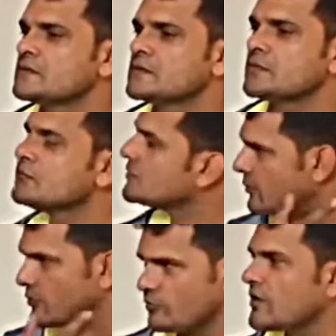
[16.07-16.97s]
तो वो
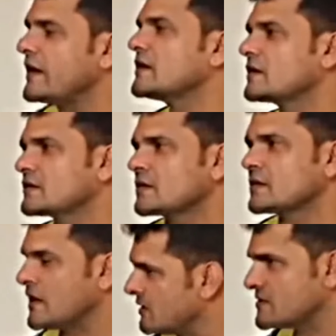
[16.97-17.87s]
कम वो का निखन
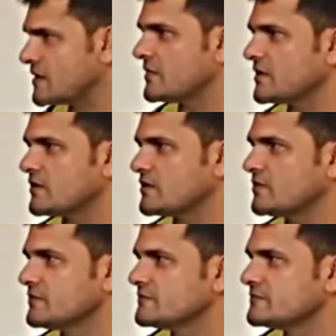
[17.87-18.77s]
करत आज सामने कहियो
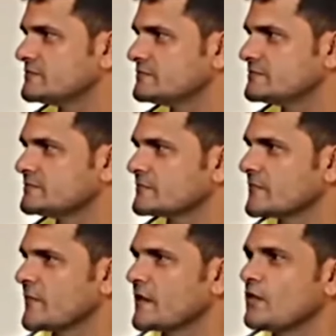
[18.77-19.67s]

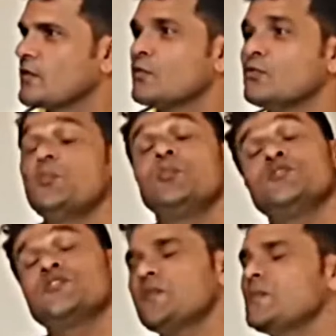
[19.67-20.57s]
हम्म। वो
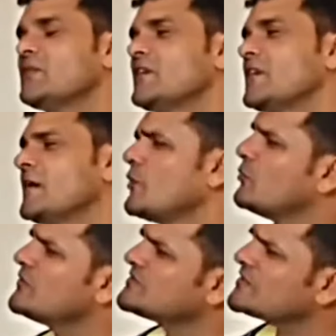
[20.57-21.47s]
पीछे ही में बोले ले हम
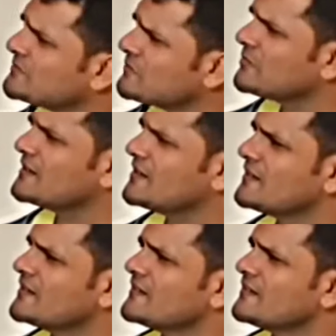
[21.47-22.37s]
पीछे ही में बोली ले
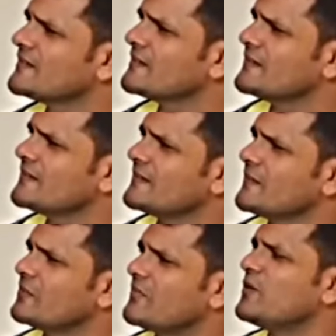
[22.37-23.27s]

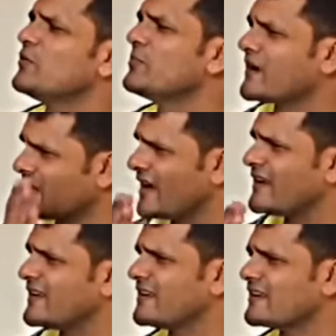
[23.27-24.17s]
भाई वो बड़ा
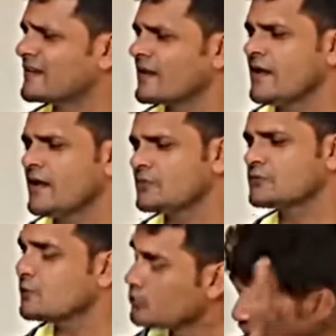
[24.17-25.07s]
है
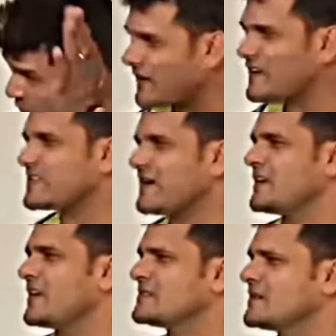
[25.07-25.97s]
तो उनको पहले
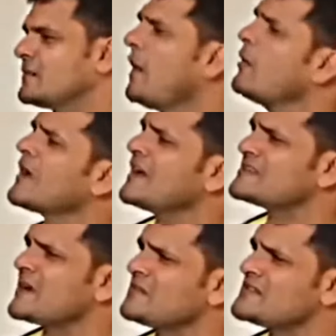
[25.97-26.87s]
सामने आना चाहिए ना हम कहे
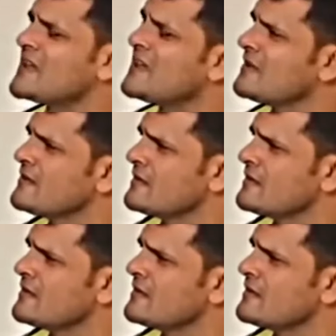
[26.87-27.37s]
सामने जाए